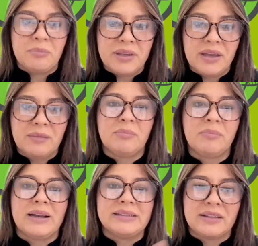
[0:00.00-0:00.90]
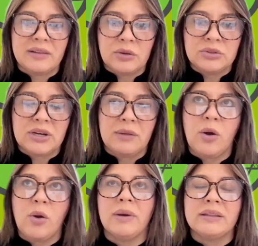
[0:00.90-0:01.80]
también parte de los
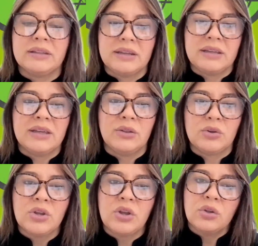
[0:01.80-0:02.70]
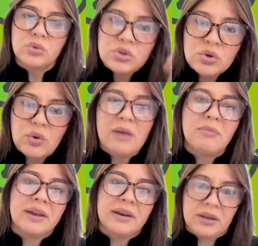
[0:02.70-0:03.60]
trabajos van dirigidos no solo
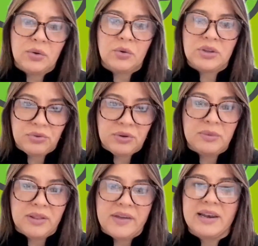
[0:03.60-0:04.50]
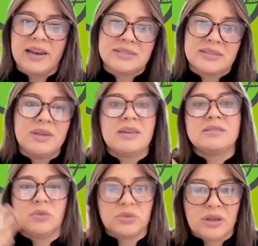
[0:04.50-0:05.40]
al manejo de enfermedades en las
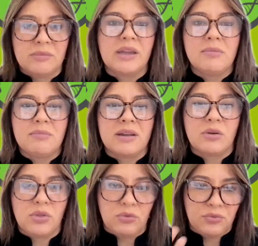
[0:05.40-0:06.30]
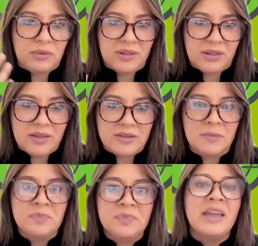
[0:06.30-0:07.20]
semillas, sino también al manejo de
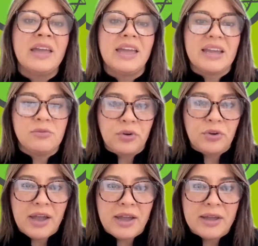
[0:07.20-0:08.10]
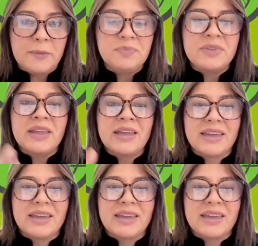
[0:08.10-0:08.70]
enfermedades en el follaje